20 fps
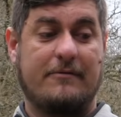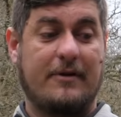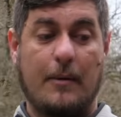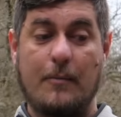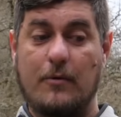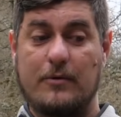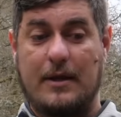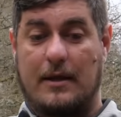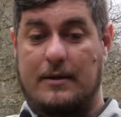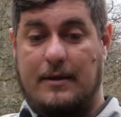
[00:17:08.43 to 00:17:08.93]

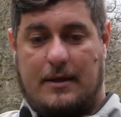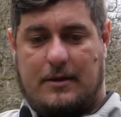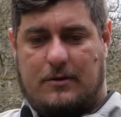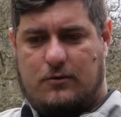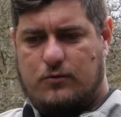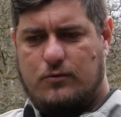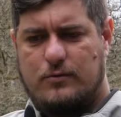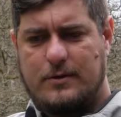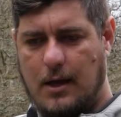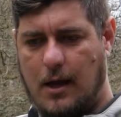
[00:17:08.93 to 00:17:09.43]
Vraiment, tu as,
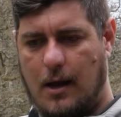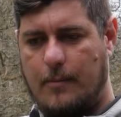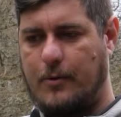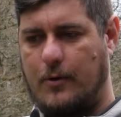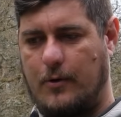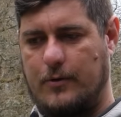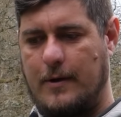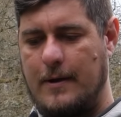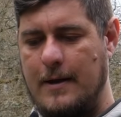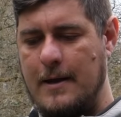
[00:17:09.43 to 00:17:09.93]
tout à
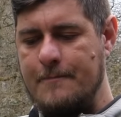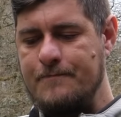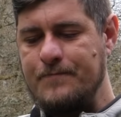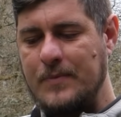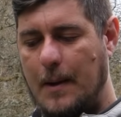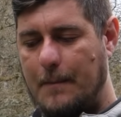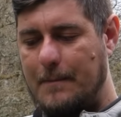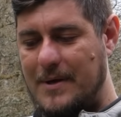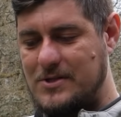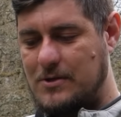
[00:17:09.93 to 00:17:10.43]
apprendre.
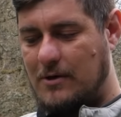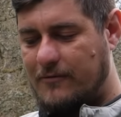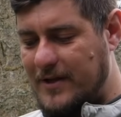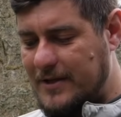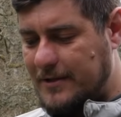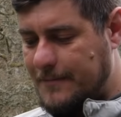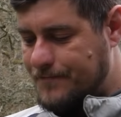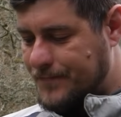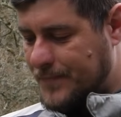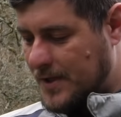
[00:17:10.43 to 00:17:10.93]
Parce qu'en
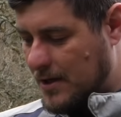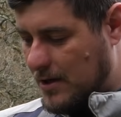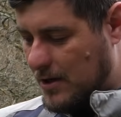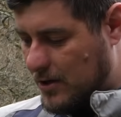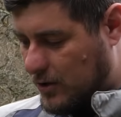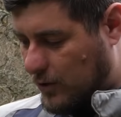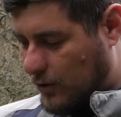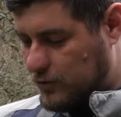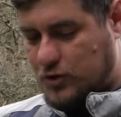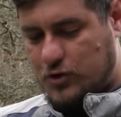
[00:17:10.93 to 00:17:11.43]
fait,
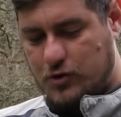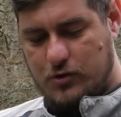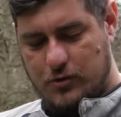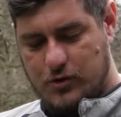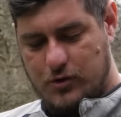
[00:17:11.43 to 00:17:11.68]
quand je,